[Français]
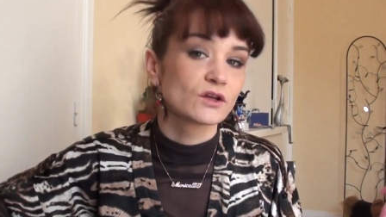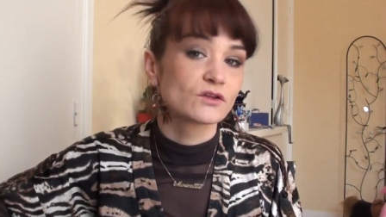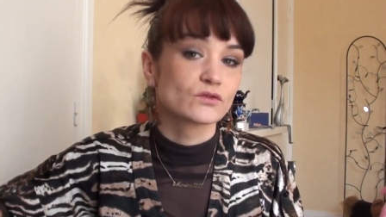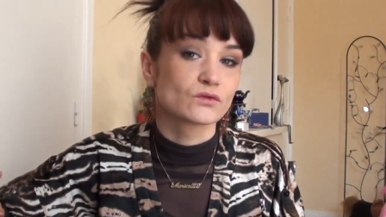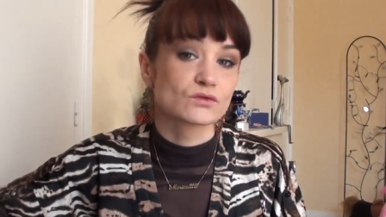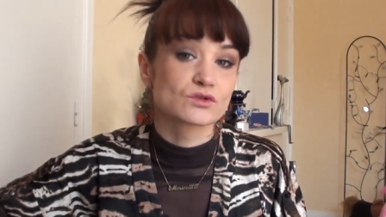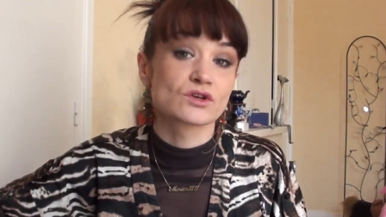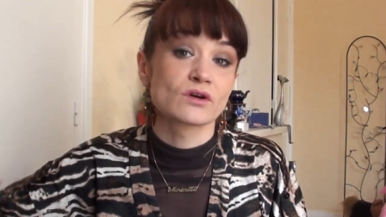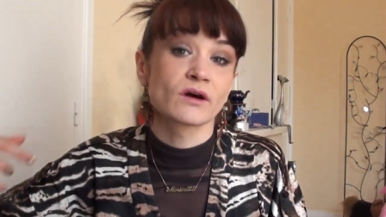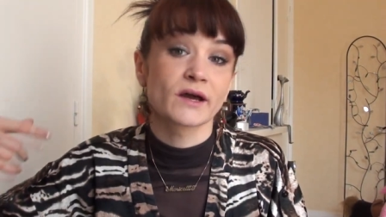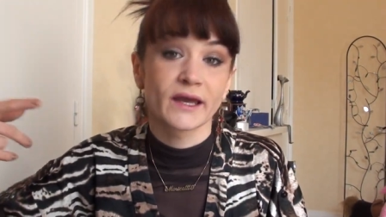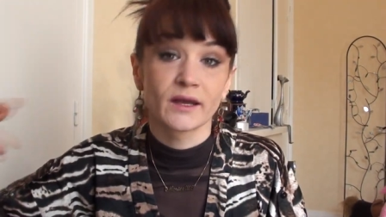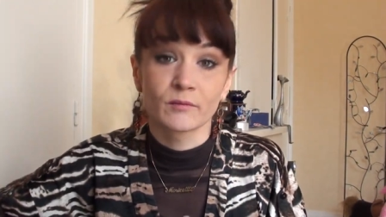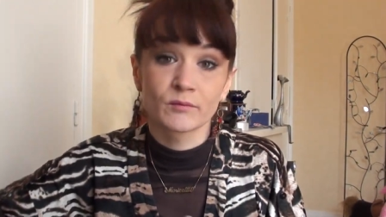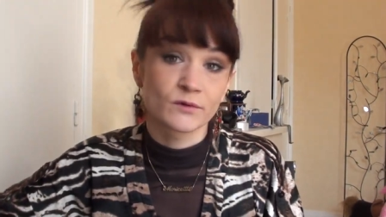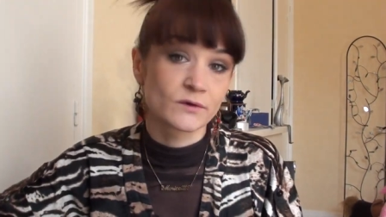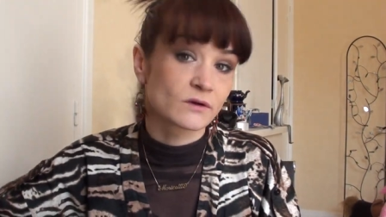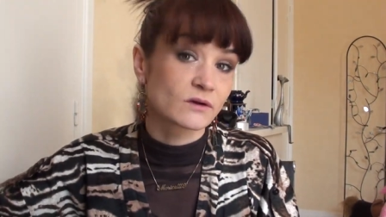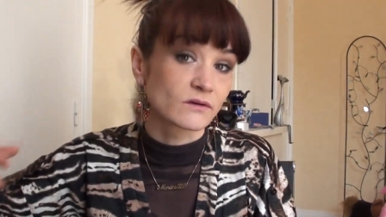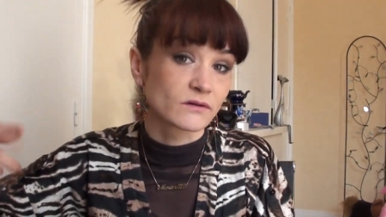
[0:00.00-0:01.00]
Donc, genre,
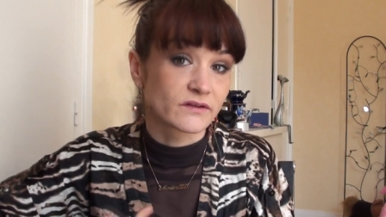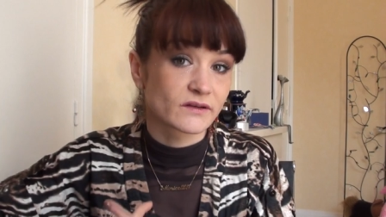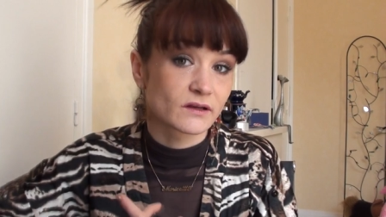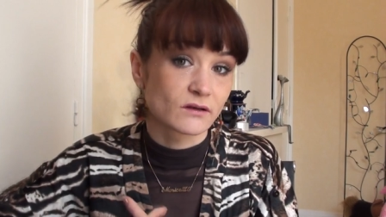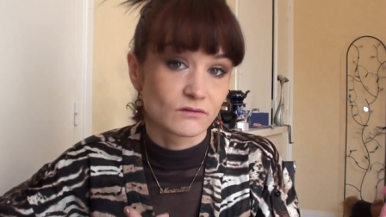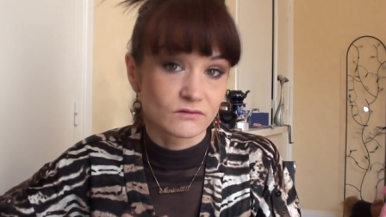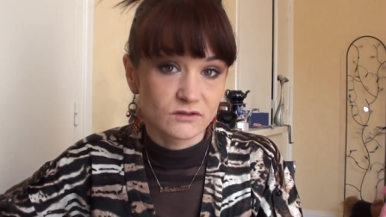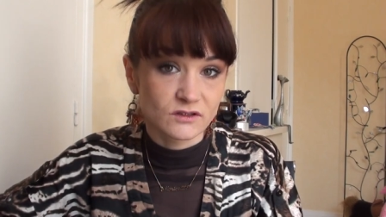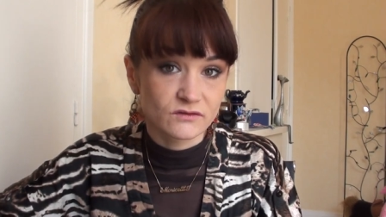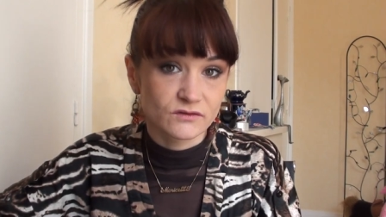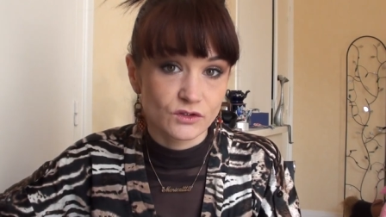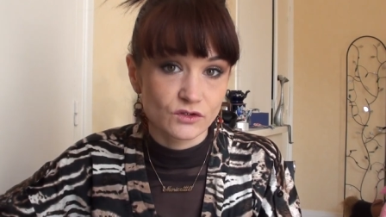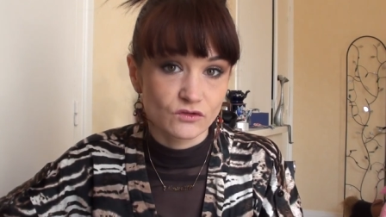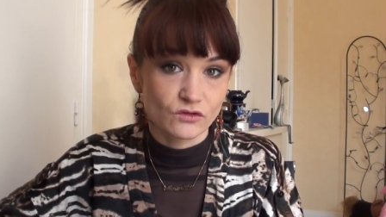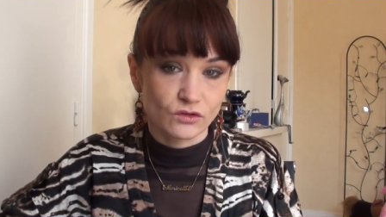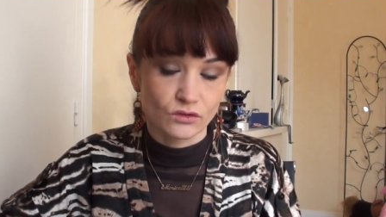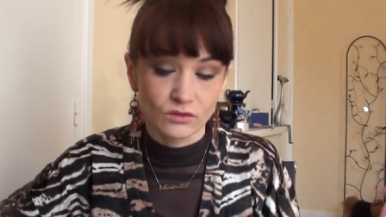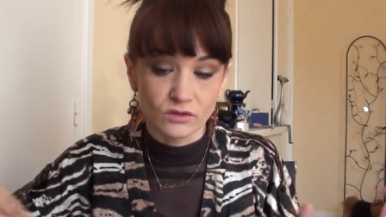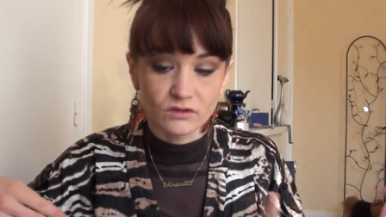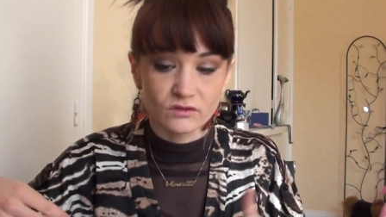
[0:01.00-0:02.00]
Amber, quand elle envoie votre
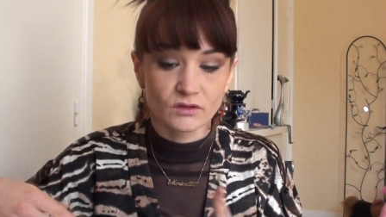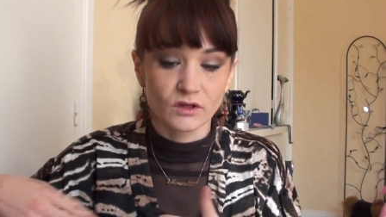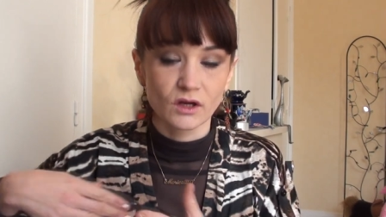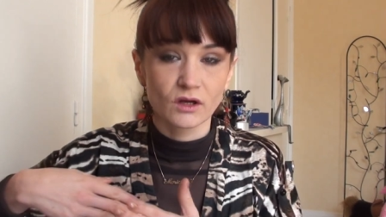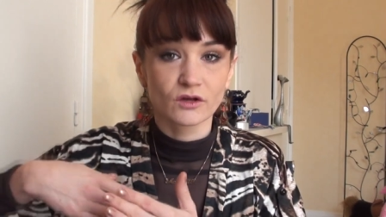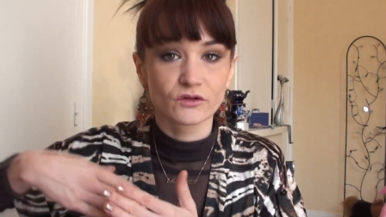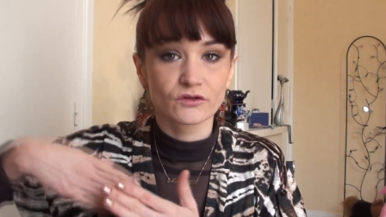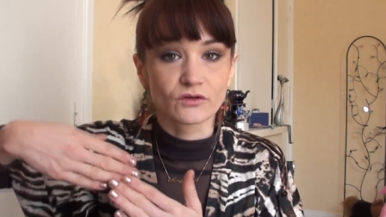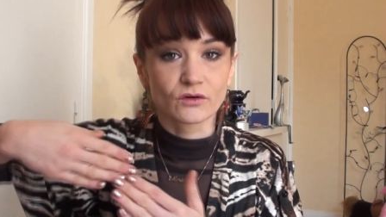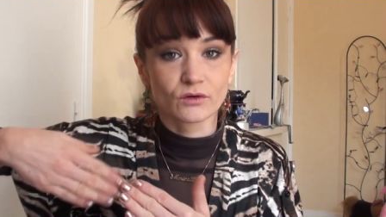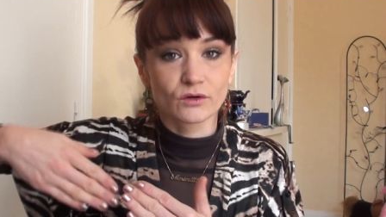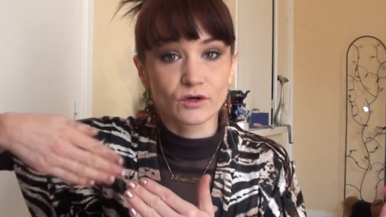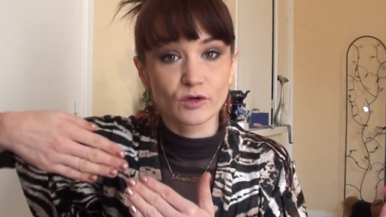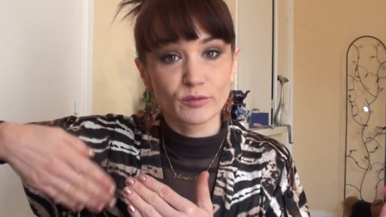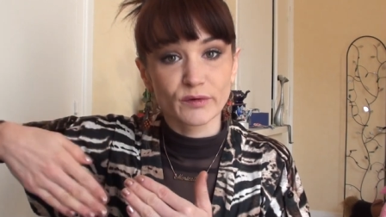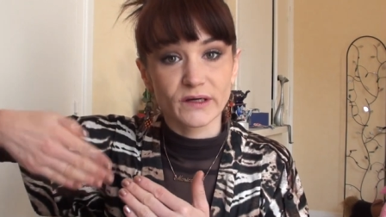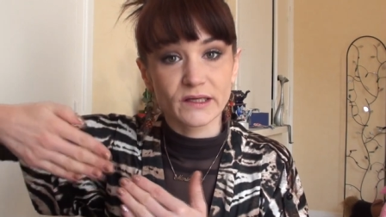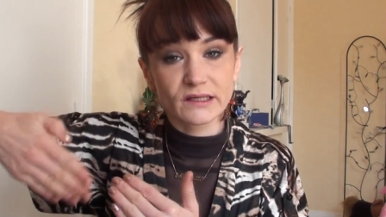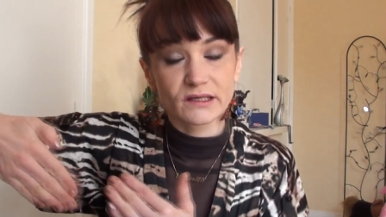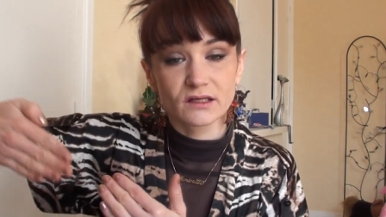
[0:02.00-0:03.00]
truc, tant que le
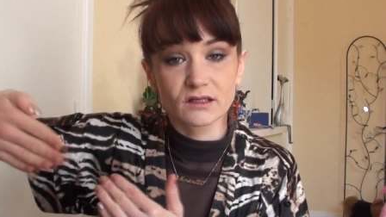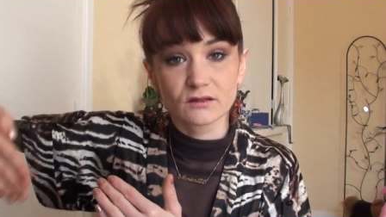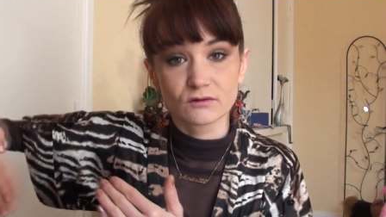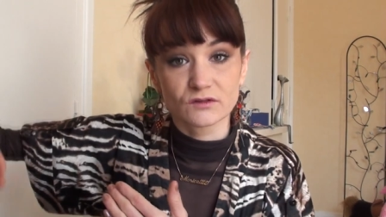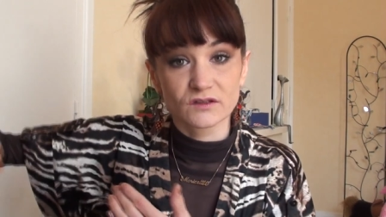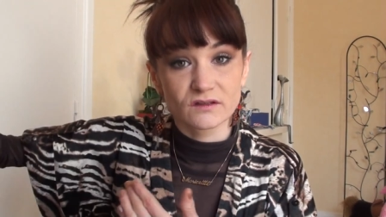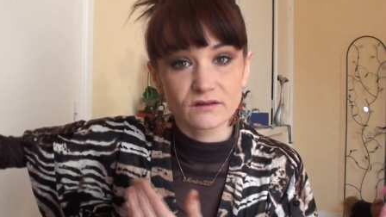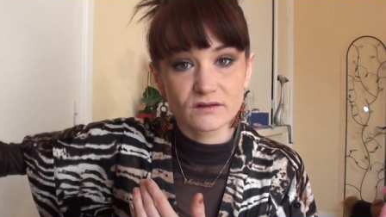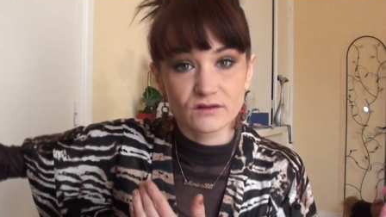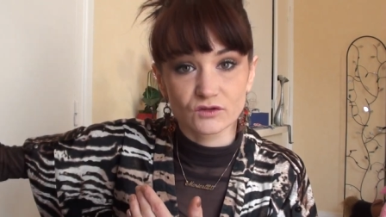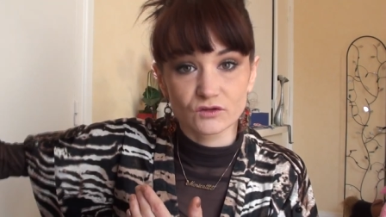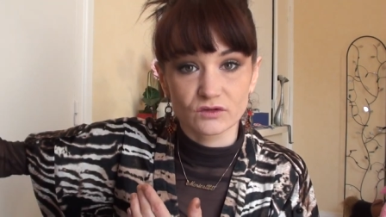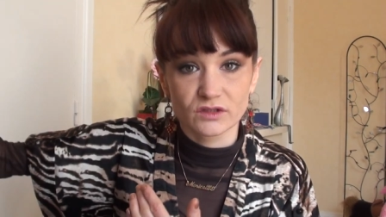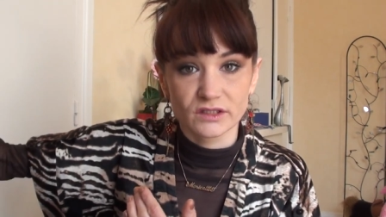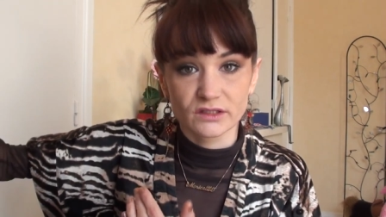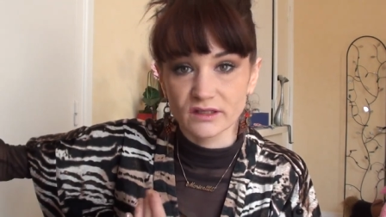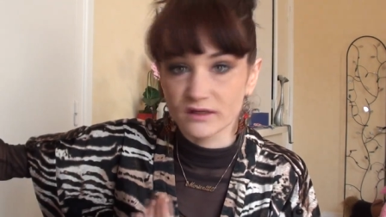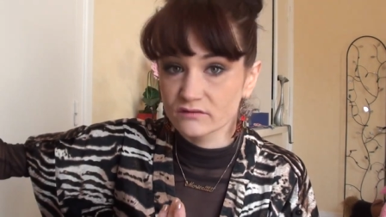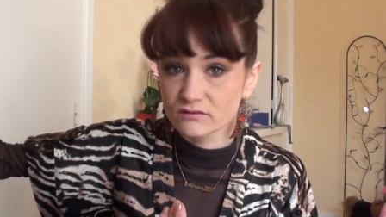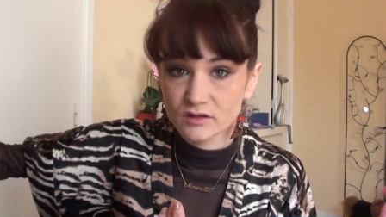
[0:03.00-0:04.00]
paquet il est aux
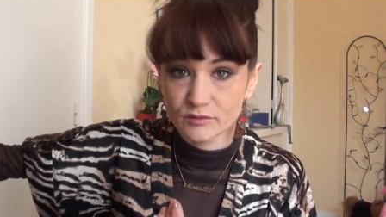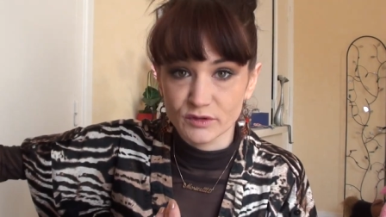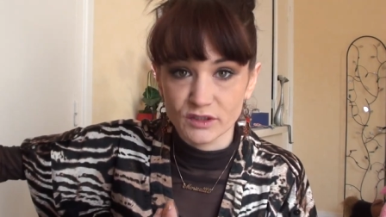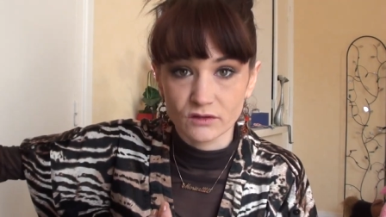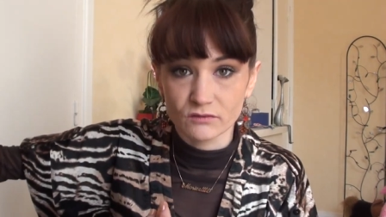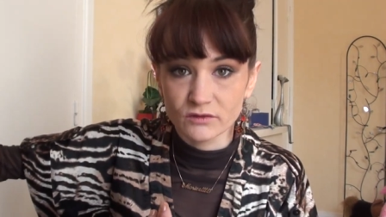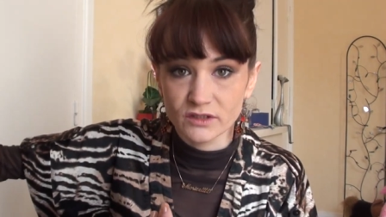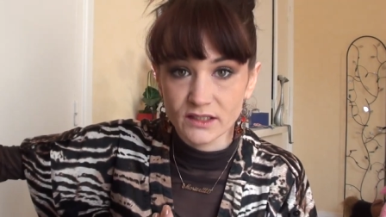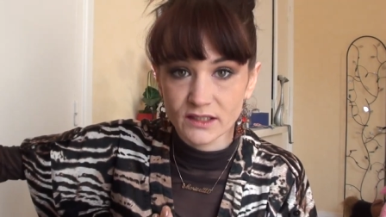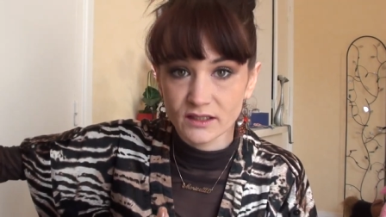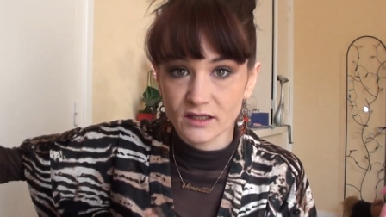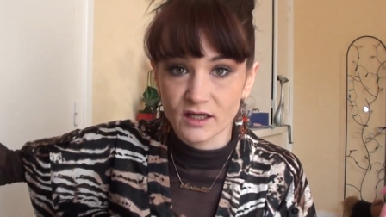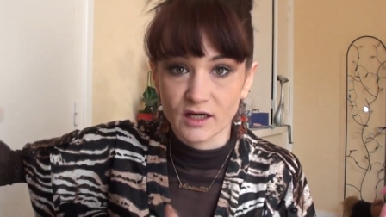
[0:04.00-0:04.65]
États-Unis, elle voit bien où il est.